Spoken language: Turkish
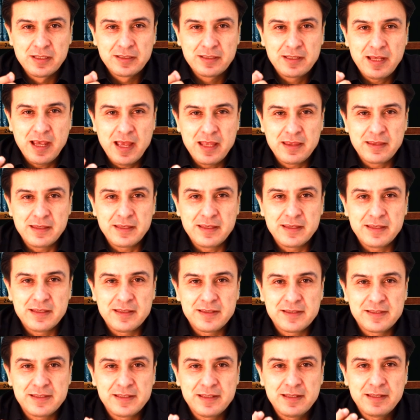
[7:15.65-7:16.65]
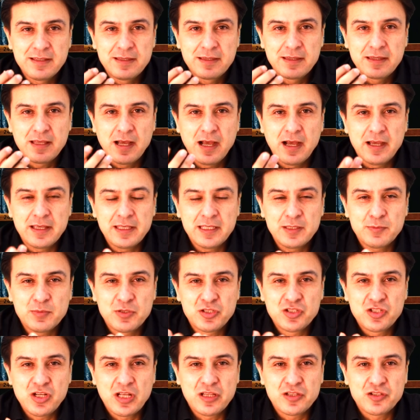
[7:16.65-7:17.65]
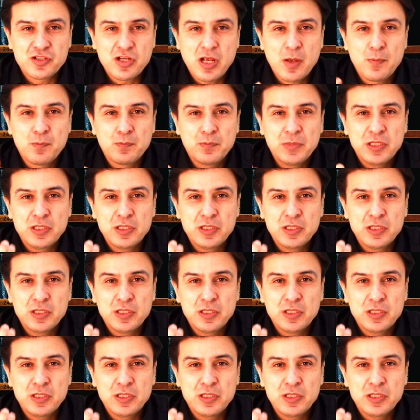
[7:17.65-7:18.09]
kendinizi daha iyi bir çalışan